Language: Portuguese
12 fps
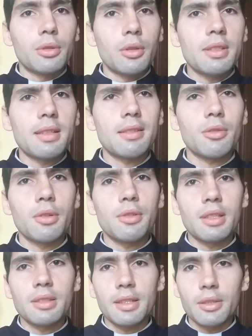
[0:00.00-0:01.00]
Todas essas coisas
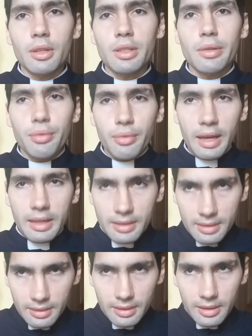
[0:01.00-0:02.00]
o sacerdote
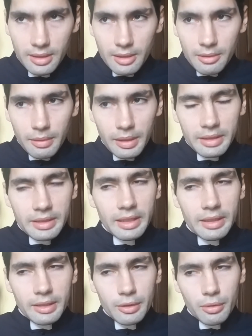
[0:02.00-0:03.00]
faz. Né?
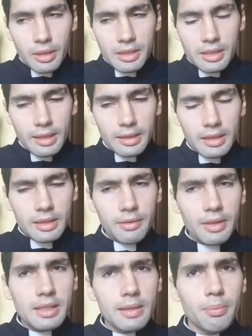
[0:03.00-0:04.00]
E, e, o candidato ele já
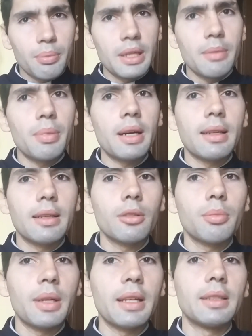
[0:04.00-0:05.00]
vai se
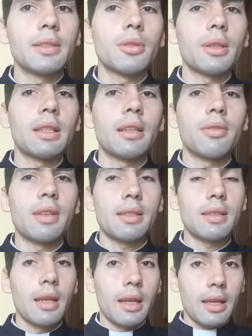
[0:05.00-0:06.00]
preparando para isso
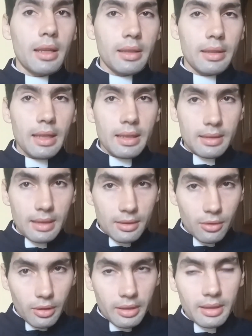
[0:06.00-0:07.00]
através
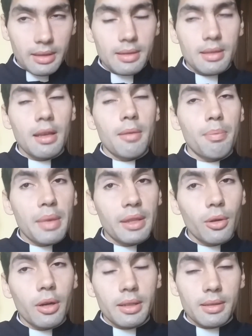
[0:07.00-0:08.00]
destas ordens
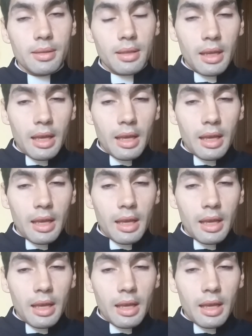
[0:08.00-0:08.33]
menores.